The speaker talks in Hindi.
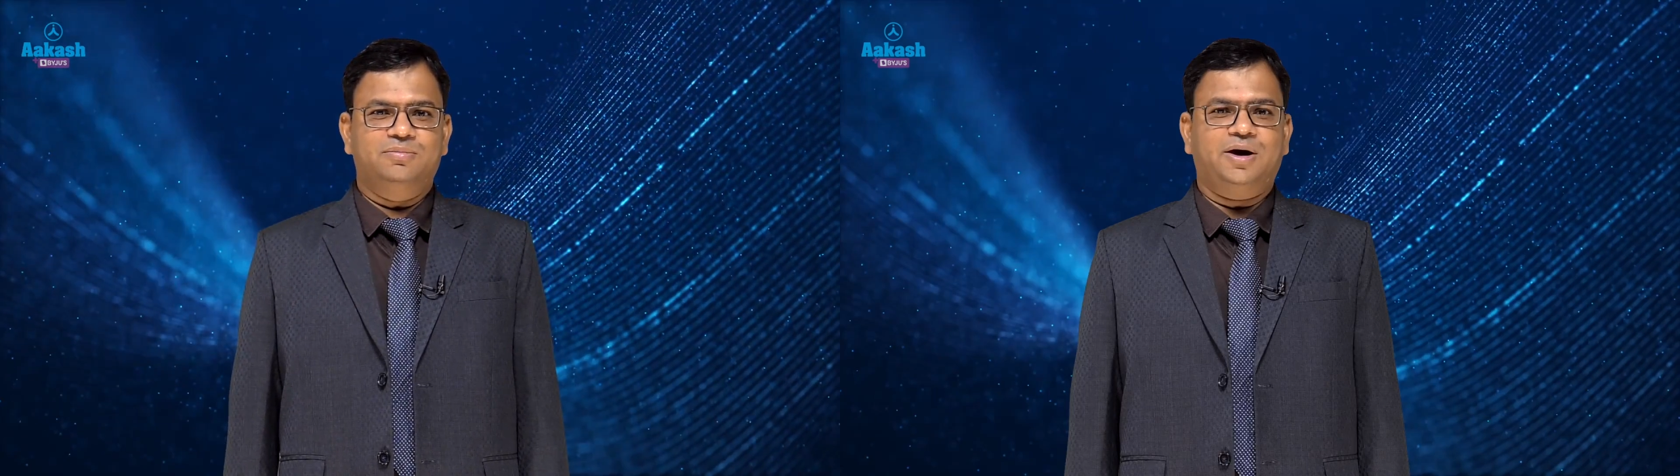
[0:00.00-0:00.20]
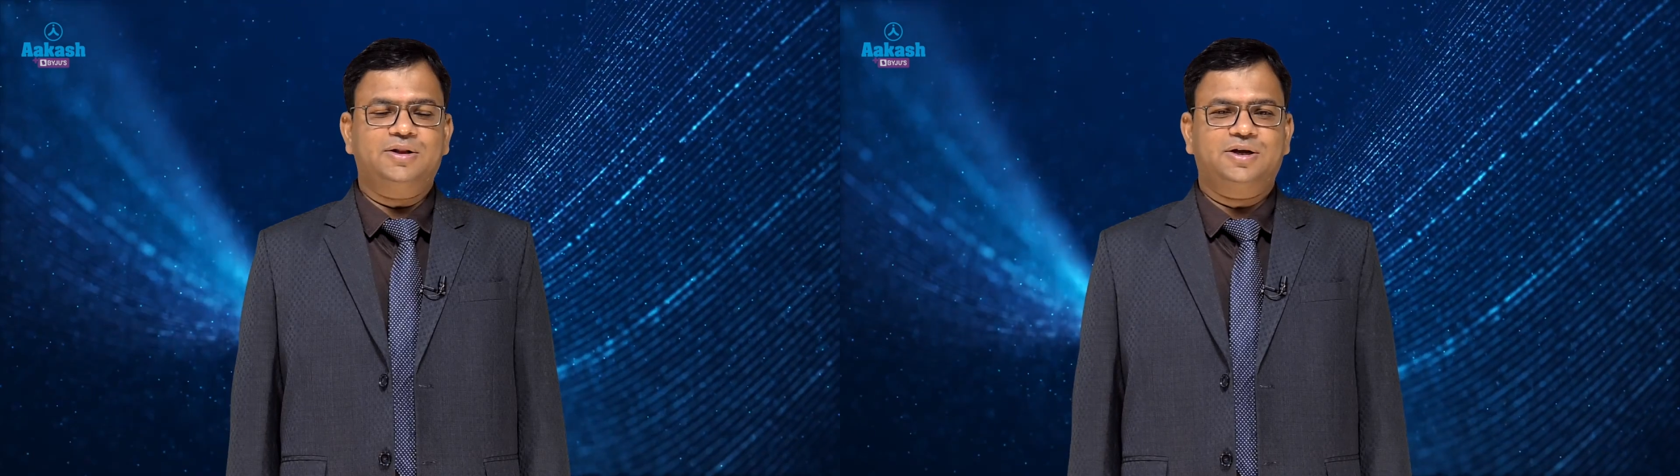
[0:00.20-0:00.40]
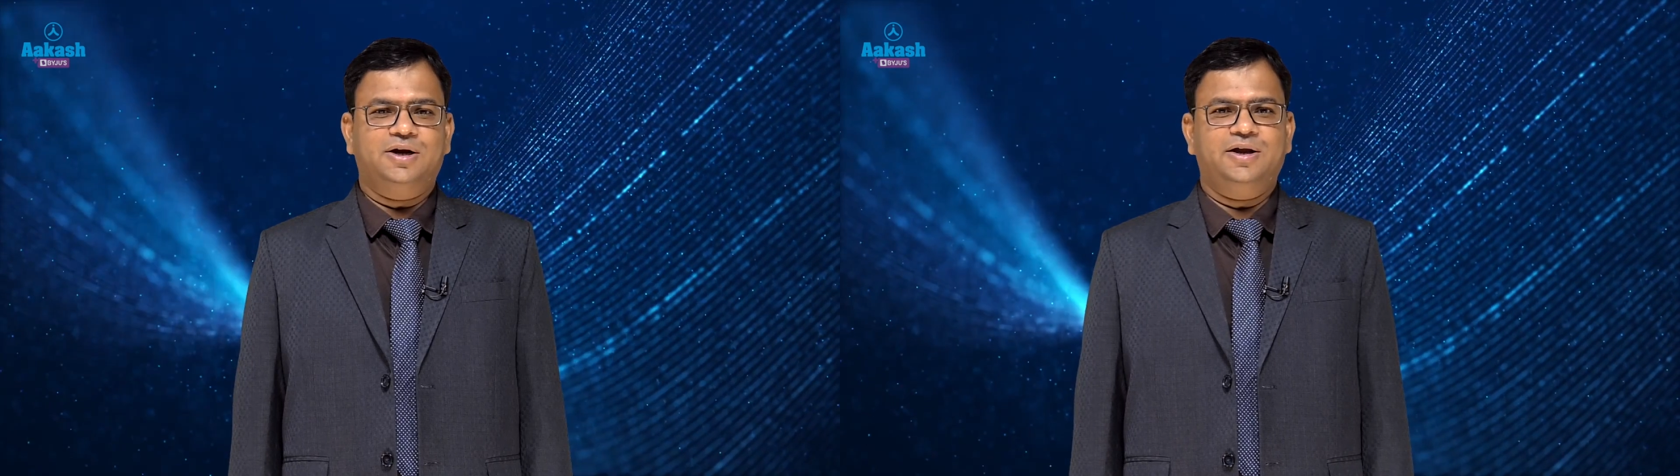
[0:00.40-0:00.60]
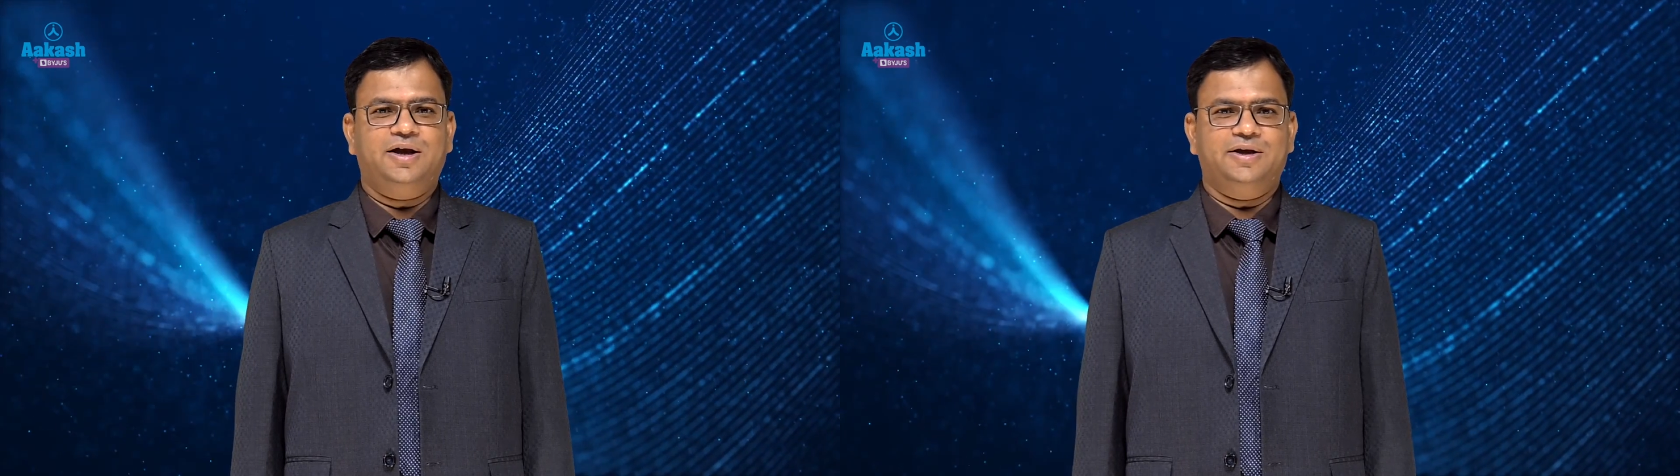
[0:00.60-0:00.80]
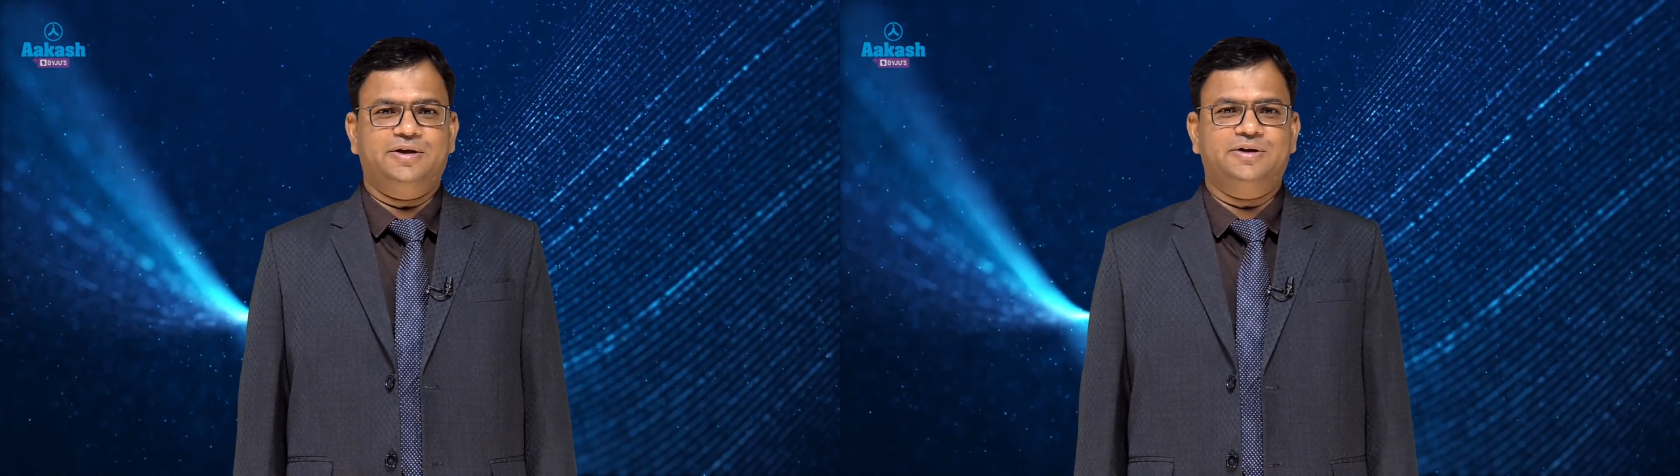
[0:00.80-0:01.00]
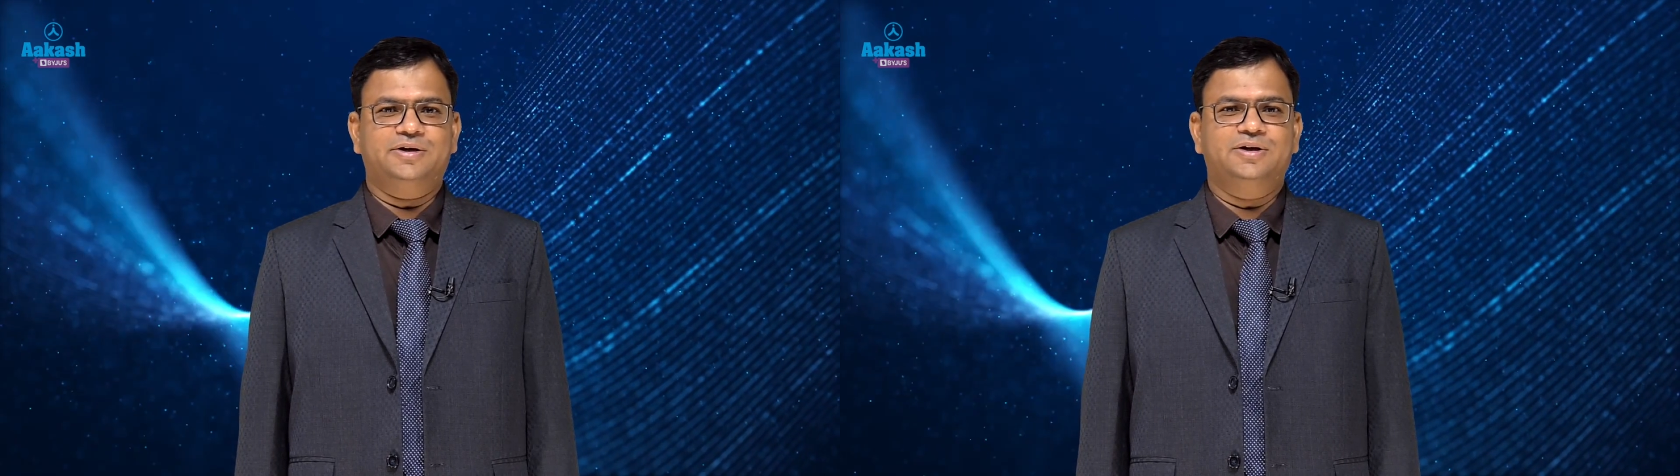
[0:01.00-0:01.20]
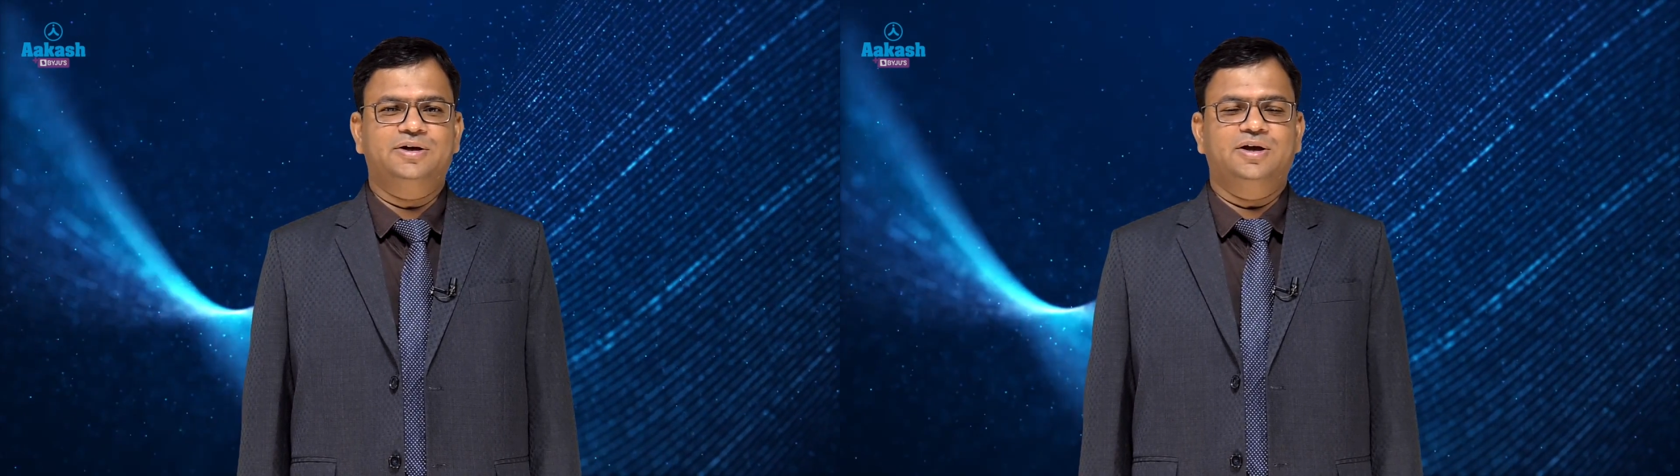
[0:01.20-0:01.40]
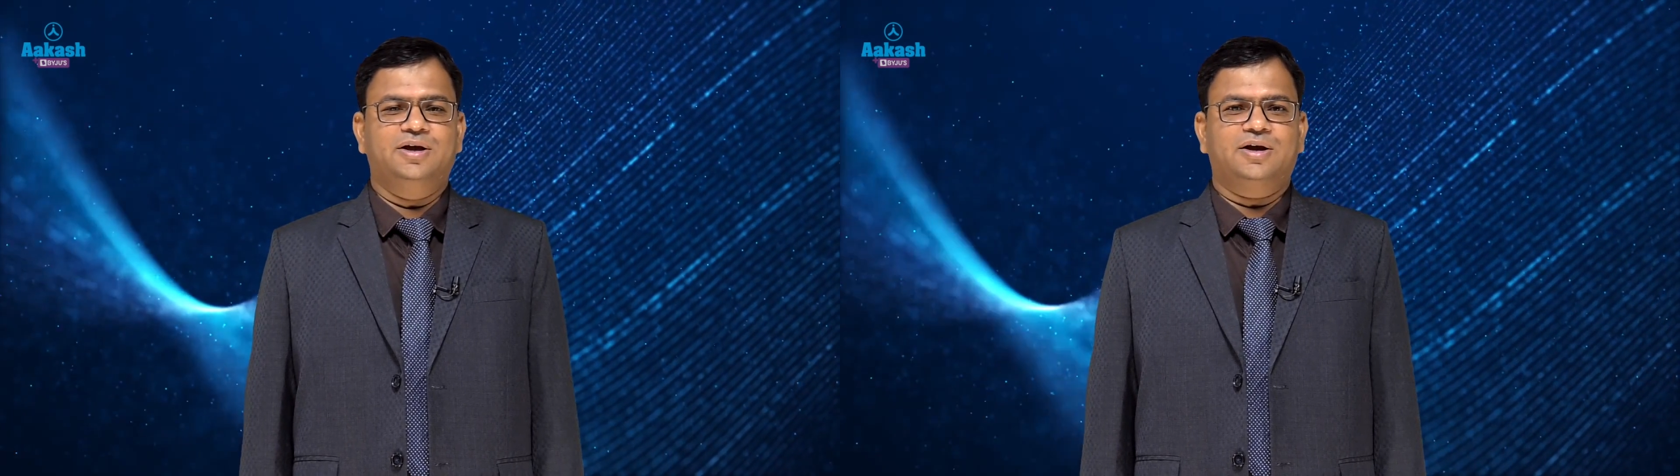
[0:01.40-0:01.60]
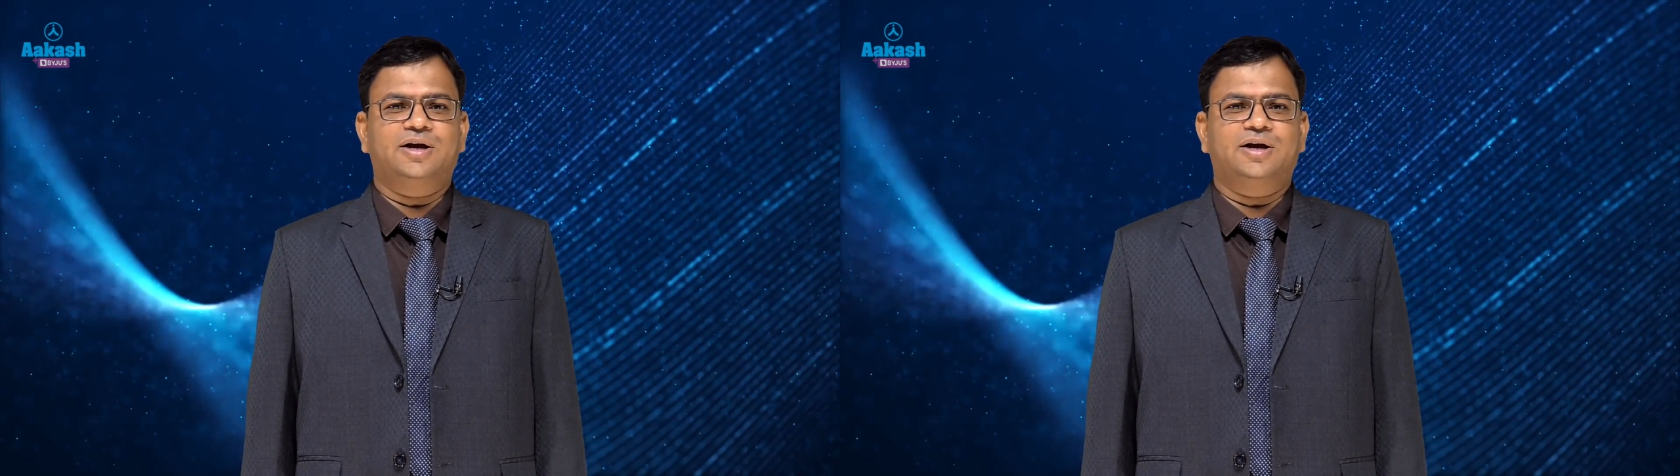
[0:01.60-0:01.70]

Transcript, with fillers: बात करने आए हैं